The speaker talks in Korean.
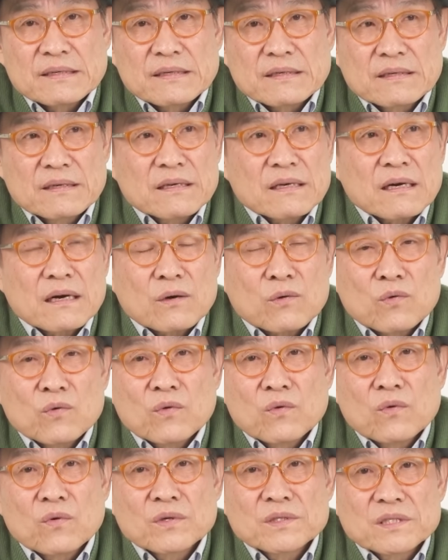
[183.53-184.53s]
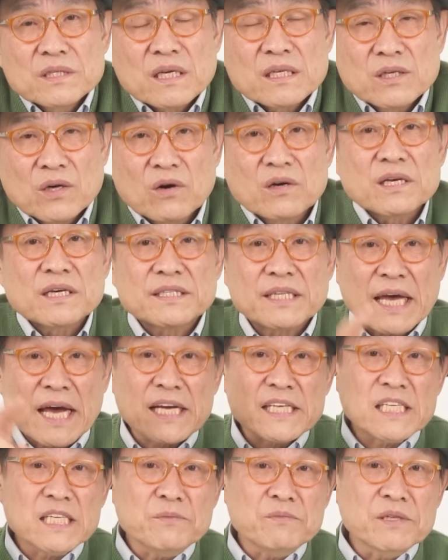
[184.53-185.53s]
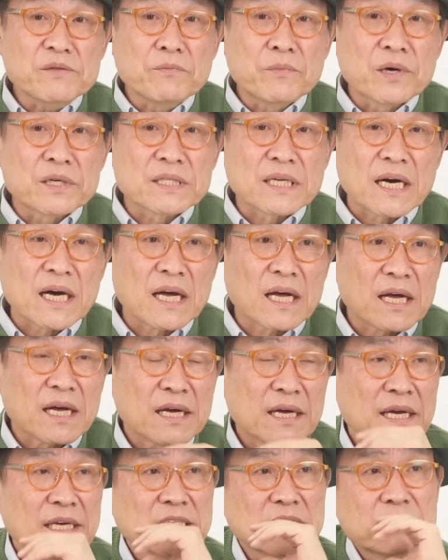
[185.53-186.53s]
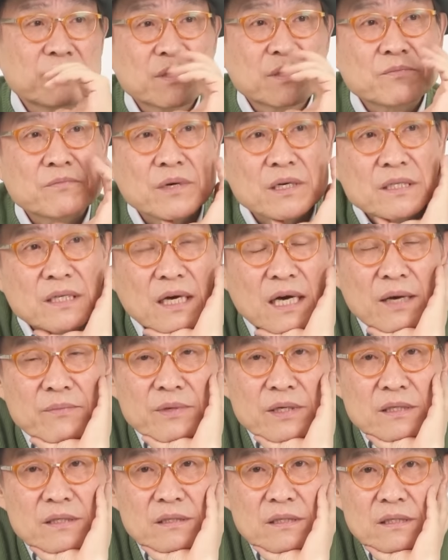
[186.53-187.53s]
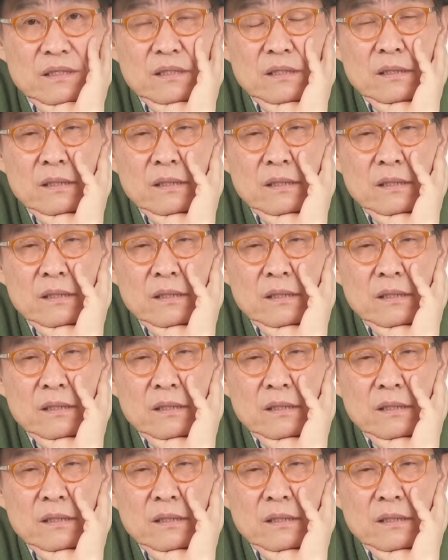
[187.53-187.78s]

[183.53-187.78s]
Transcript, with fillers: 그래갖고 이제 여기에서 핵심은 뭐냐 핵심은 뭐냐 하면은